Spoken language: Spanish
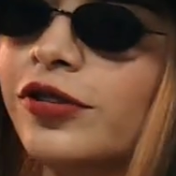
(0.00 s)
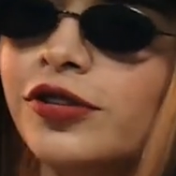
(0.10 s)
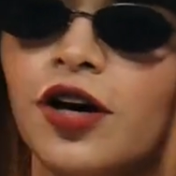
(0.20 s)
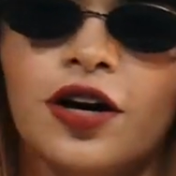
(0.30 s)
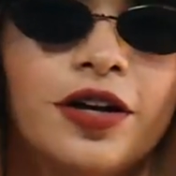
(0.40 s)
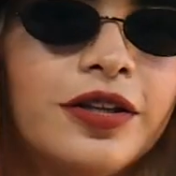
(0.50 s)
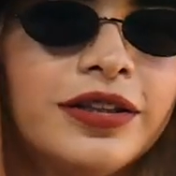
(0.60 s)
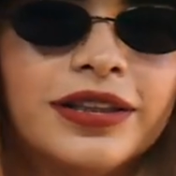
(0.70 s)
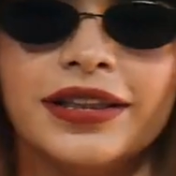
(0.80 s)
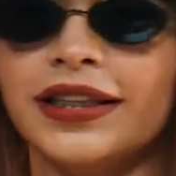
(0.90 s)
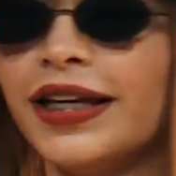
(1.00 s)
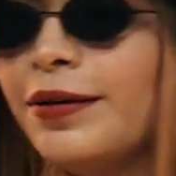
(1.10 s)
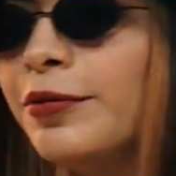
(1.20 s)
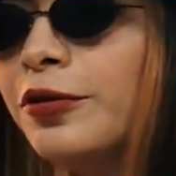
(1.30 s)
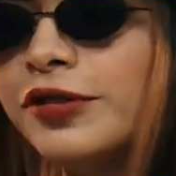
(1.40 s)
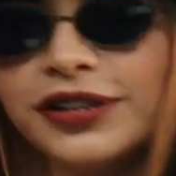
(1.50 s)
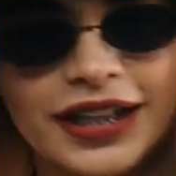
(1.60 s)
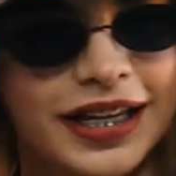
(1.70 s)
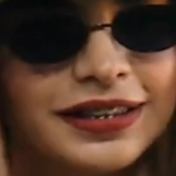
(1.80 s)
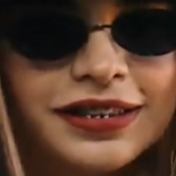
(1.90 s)
donde
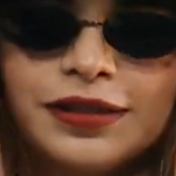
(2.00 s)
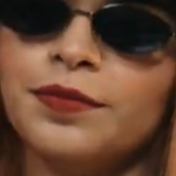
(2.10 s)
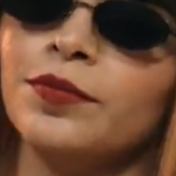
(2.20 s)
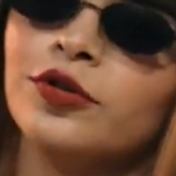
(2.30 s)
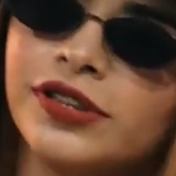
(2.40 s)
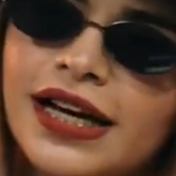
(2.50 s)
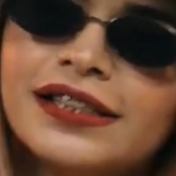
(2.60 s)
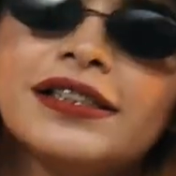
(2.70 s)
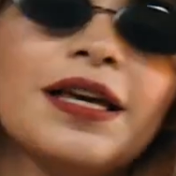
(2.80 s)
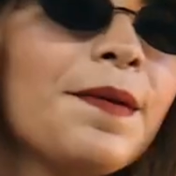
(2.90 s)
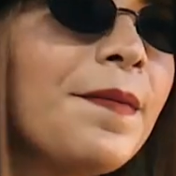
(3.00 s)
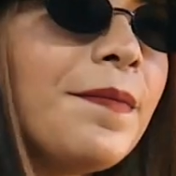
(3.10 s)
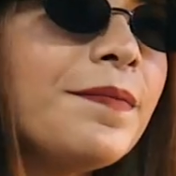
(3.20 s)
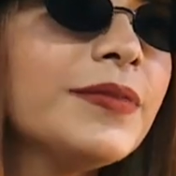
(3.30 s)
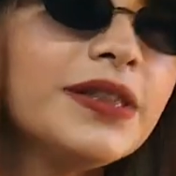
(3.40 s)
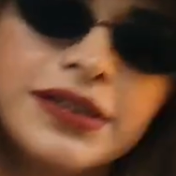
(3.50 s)
busques ¿Tienes canal de YouTube también o no?